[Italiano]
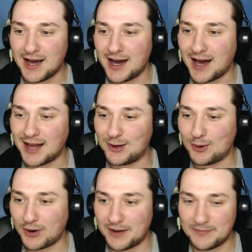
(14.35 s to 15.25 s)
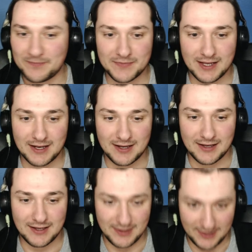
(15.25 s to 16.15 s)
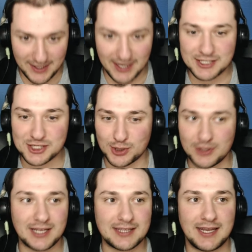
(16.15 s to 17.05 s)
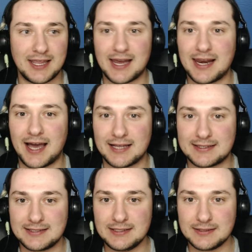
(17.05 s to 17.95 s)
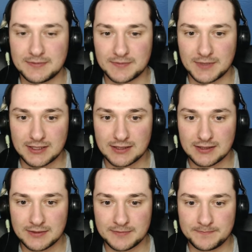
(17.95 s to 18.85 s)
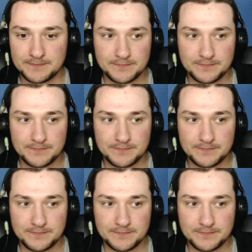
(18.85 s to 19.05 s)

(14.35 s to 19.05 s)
Allora, i greci sono entrati negli alleati. Ehm,